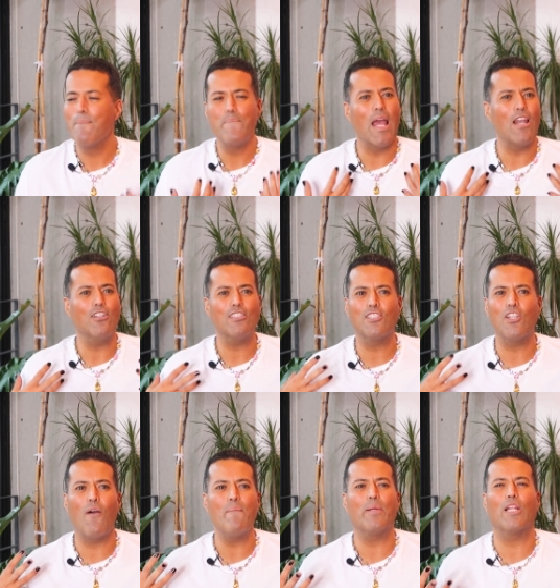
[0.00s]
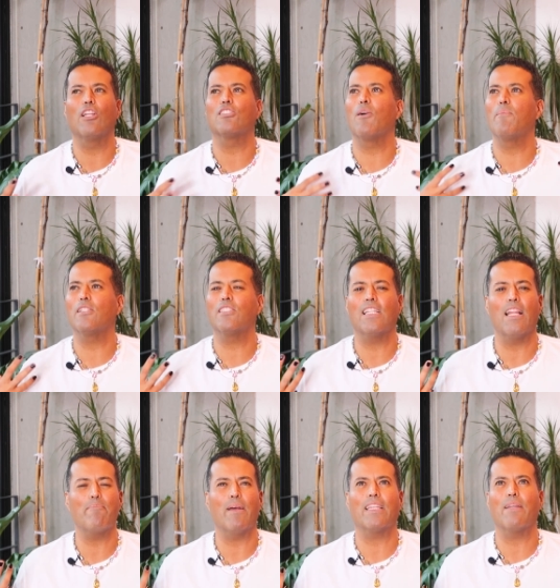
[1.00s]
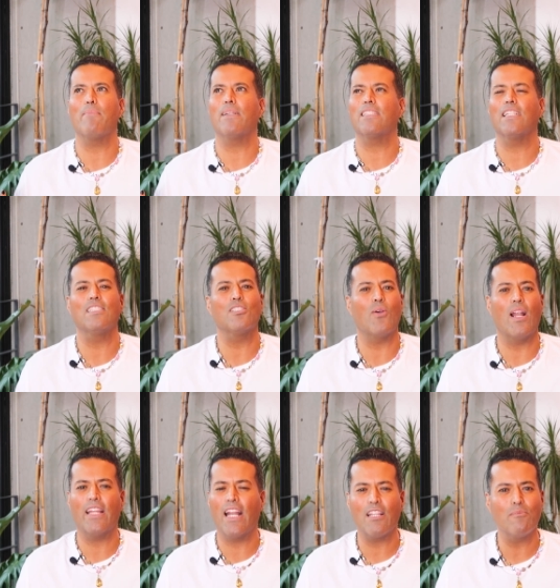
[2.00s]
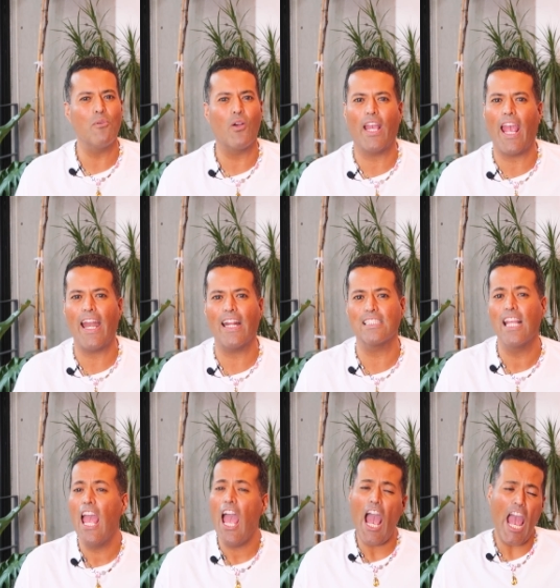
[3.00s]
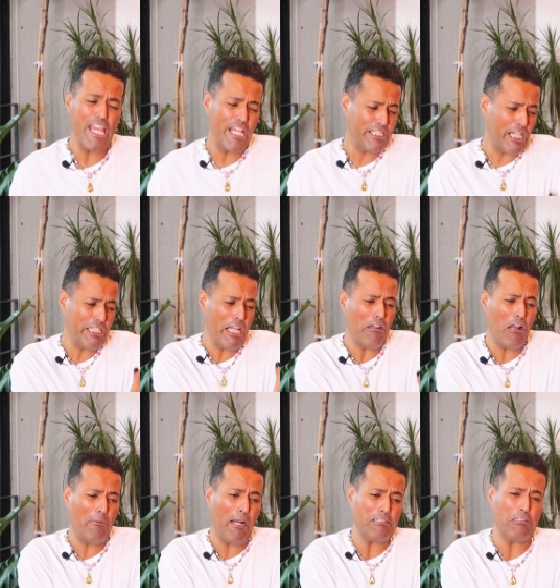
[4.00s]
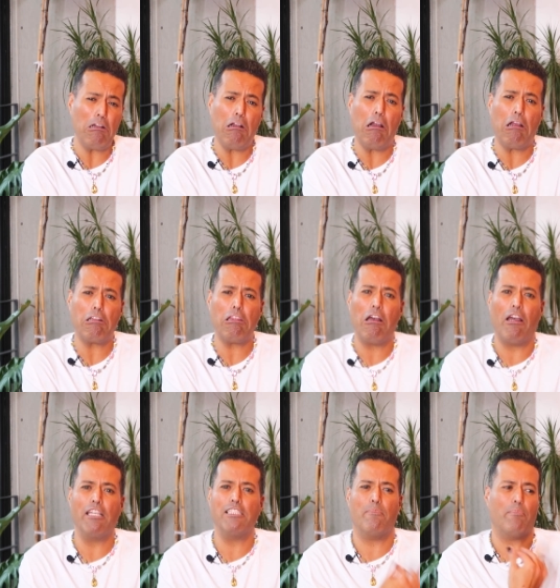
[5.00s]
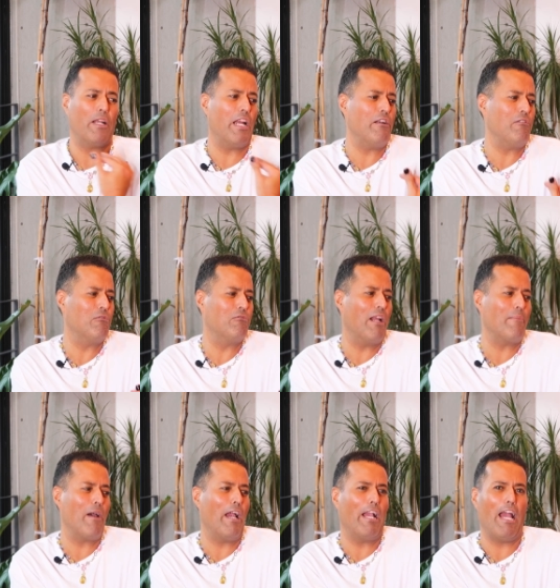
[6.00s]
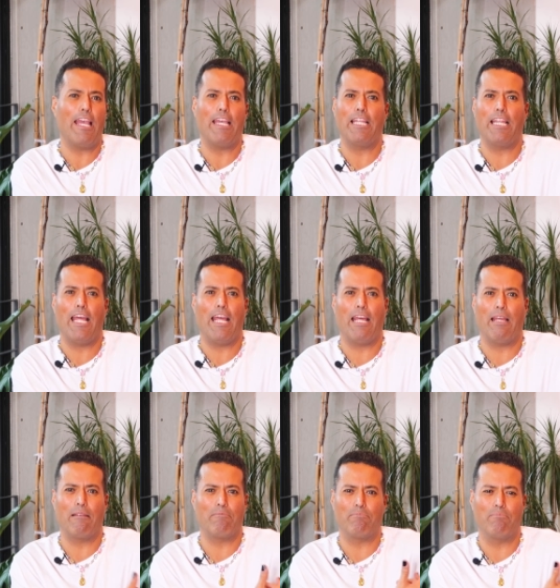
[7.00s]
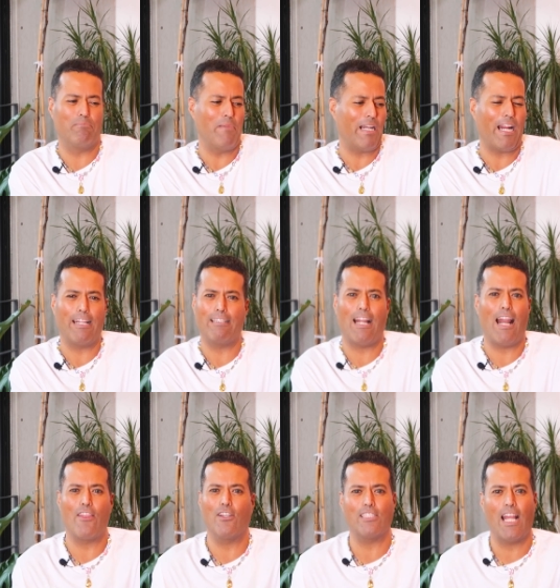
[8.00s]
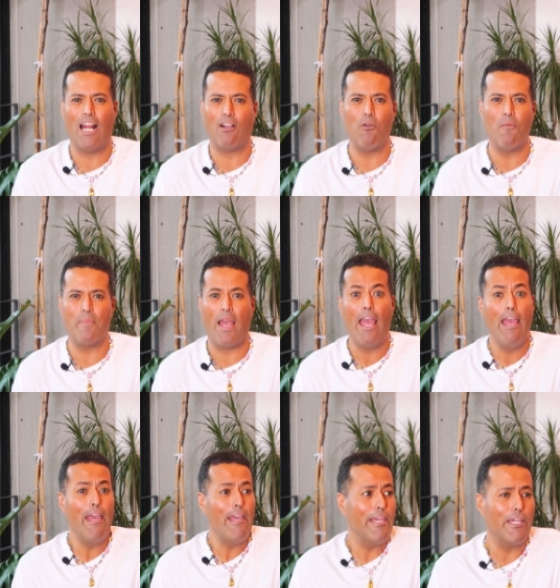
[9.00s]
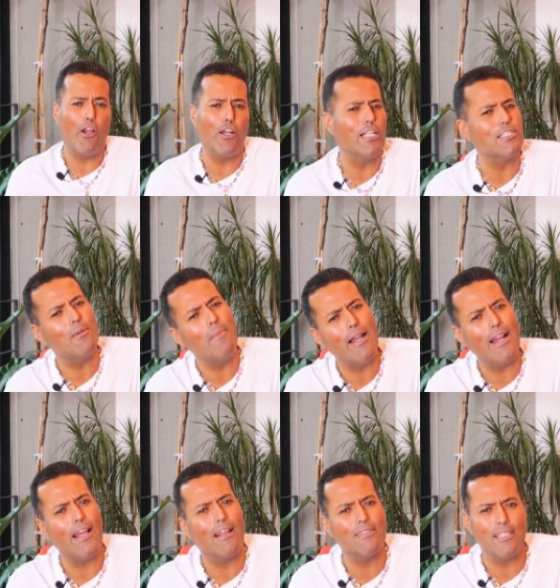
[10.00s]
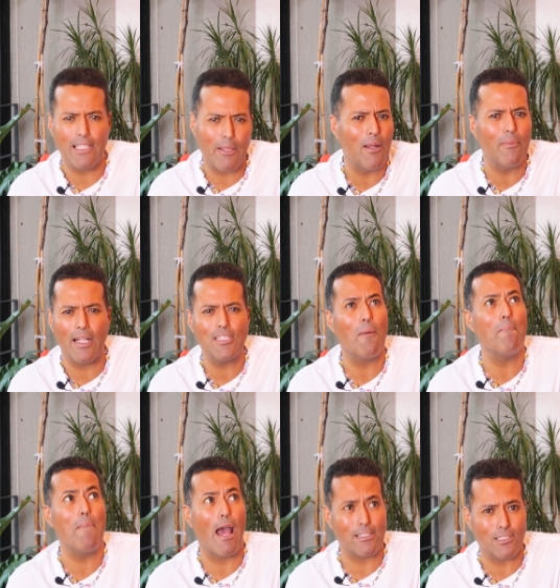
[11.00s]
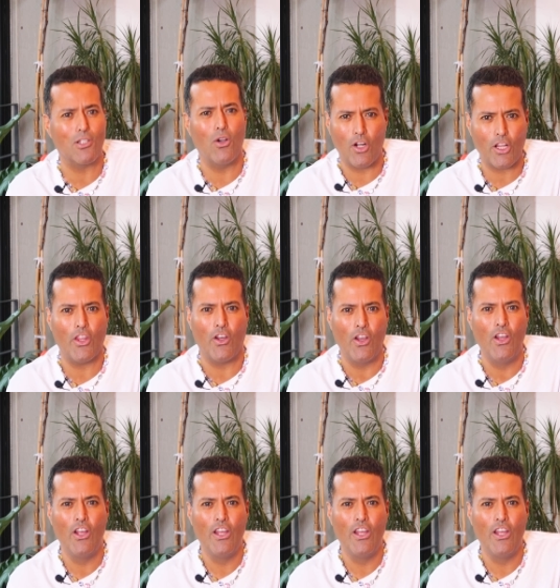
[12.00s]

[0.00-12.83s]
Vean los hombros, los hombros es la parte más sensual de las mujeres. Ay, es que tengo el brazo gordo. Y se ponen una manga ahí de Margarita la diosa de la cumbia. Y con eso, mana, se te ve el brazo más gordo.